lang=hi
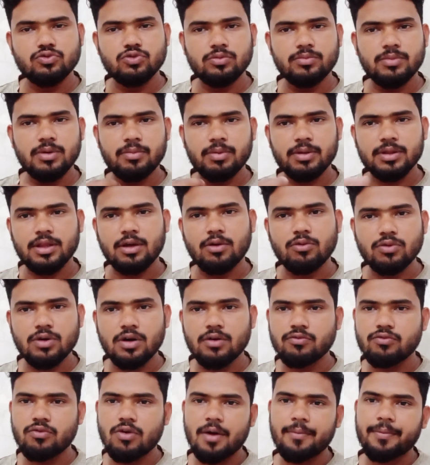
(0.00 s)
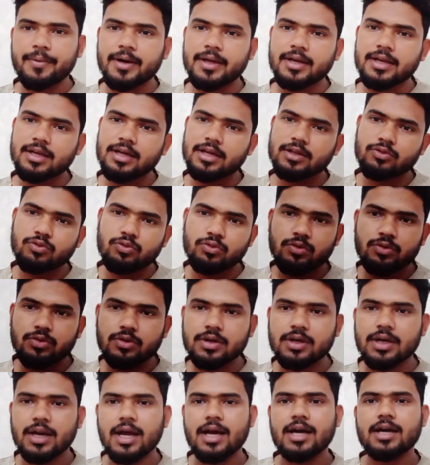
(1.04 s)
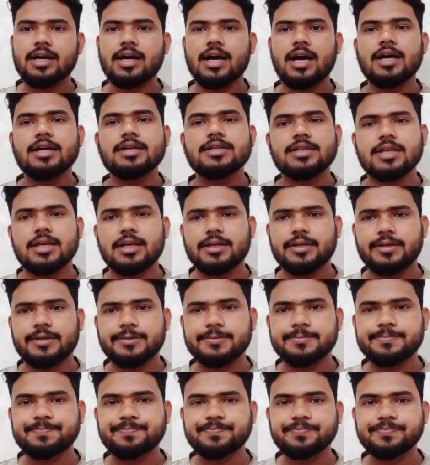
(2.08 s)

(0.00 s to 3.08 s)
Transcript: जो मैं बताऊँगा वो आप करेंगे तो ग्राहक आ ही जाएंगे